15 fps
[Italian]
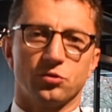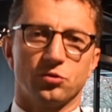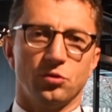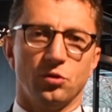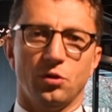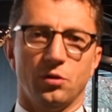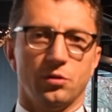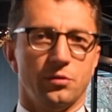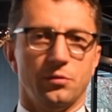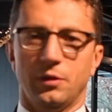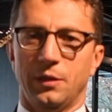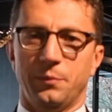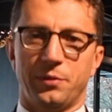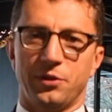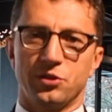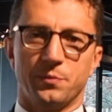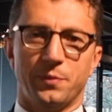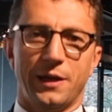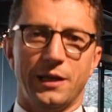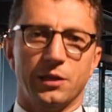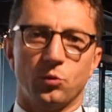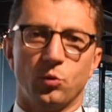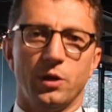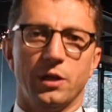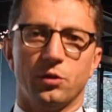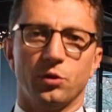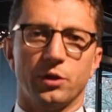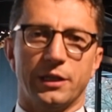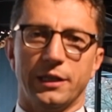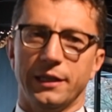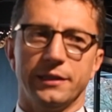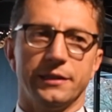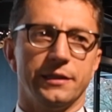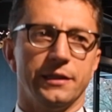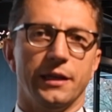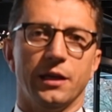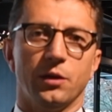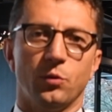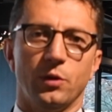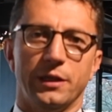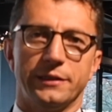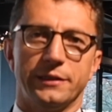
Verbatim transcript: sono le principali, quelle con i clienti e quelle